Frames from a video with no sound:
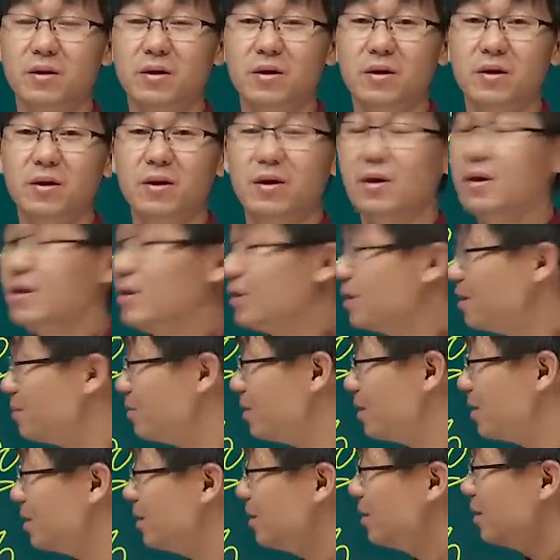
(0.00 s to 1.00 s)
啊。那
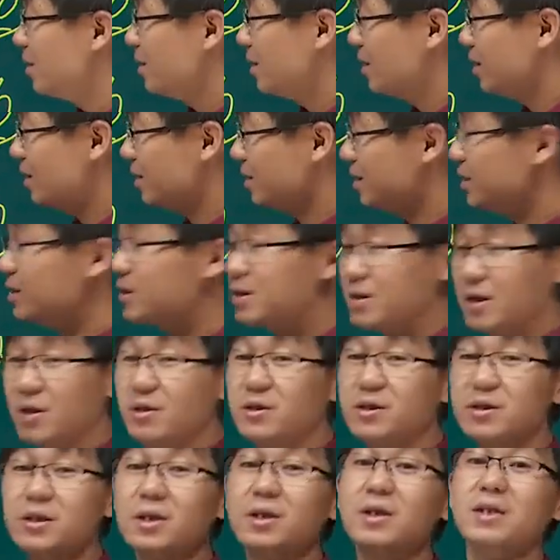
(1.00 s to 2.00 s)
么呃，你只要
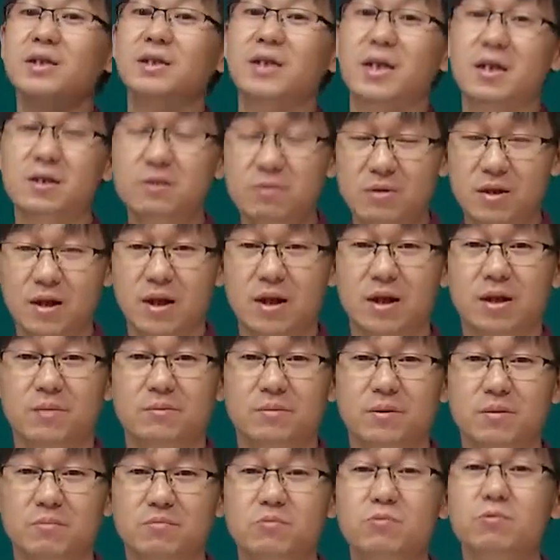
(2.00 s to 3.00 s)
是挣了钱就可以
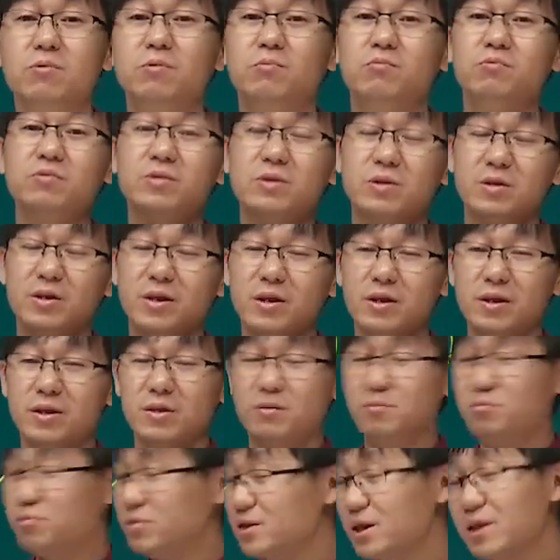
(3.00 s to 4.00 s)
嘛，不不，
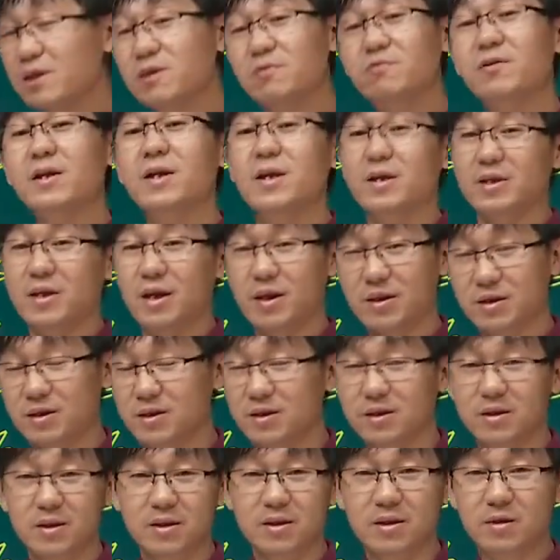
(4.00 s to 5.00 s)
你不见得非给上
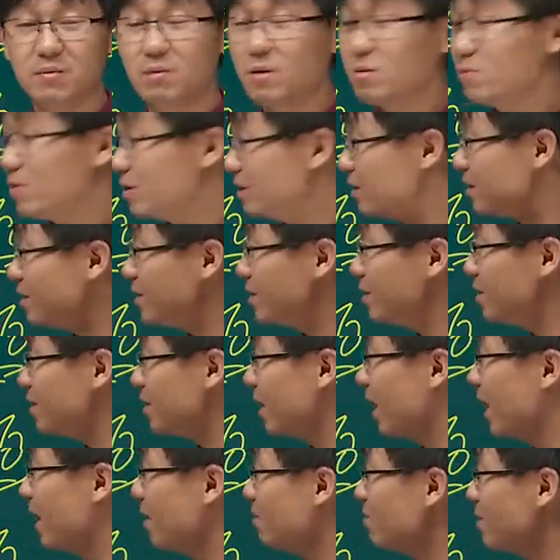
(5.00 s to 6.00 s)
市，是吧？我这个资
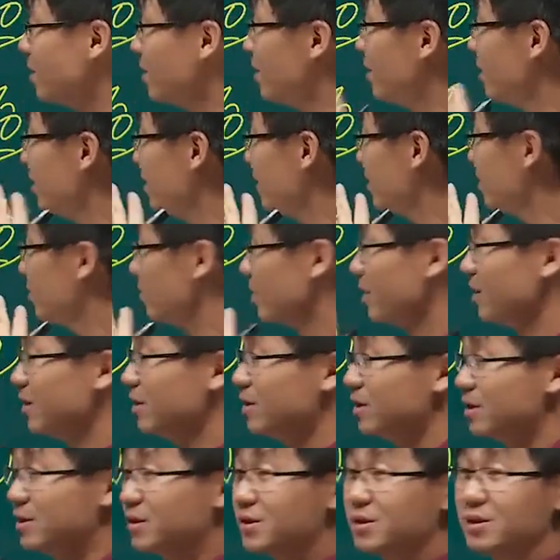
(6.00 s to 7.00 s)
产我有个
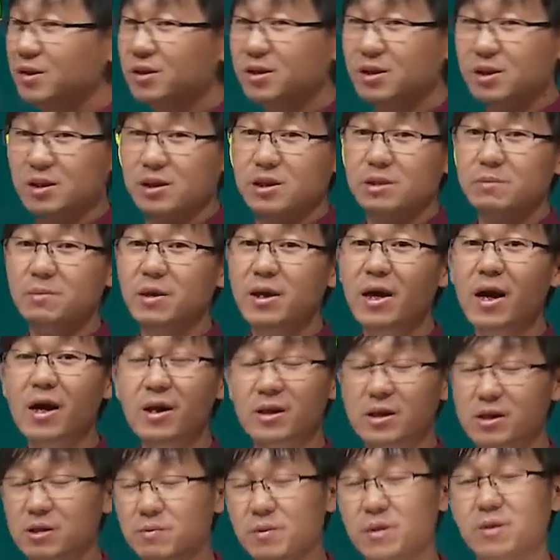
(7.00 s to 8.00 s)
十倍、
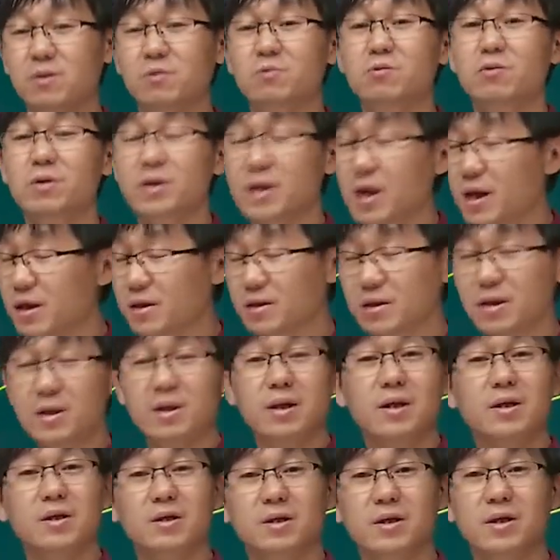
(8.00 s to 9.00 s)
二十倍的扩张，那
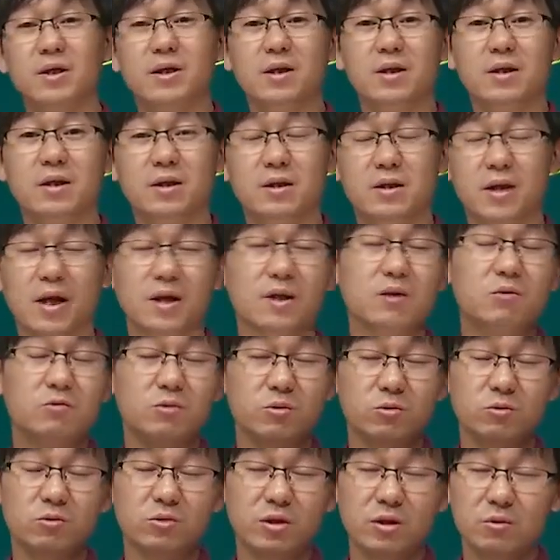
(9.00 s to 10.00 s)
也可以达到
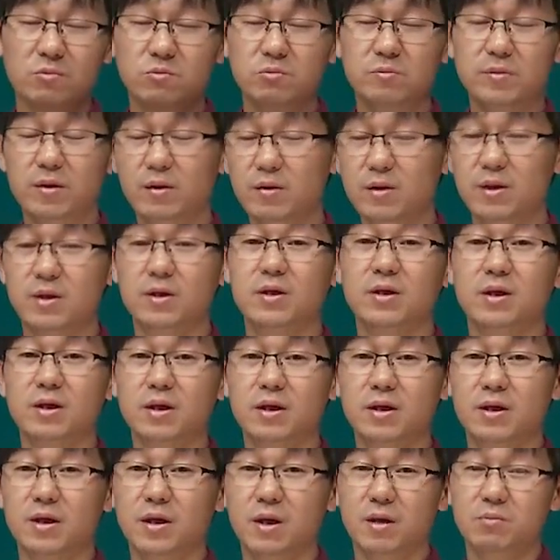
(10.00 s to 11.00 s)
我预期的目标也可
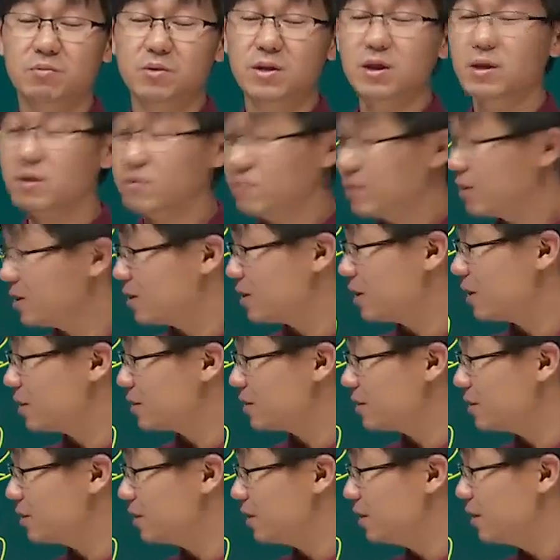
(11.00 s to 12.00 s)
以啊，不见得非给上
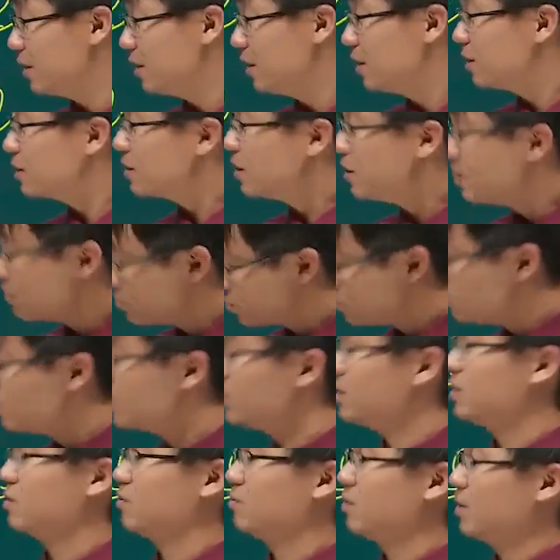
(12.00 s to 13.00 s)
市。更多
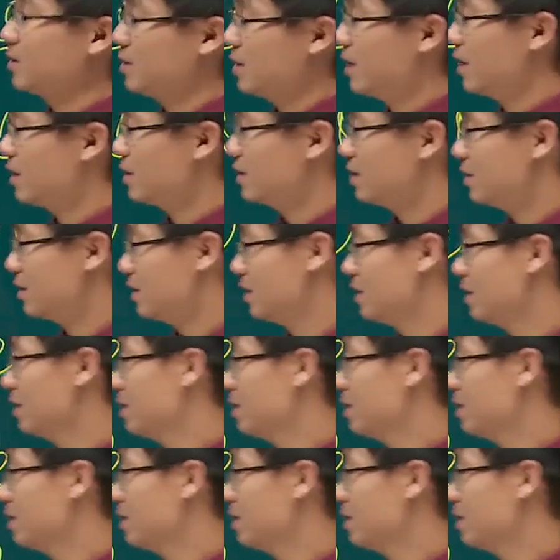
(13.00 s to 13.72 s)
情况下是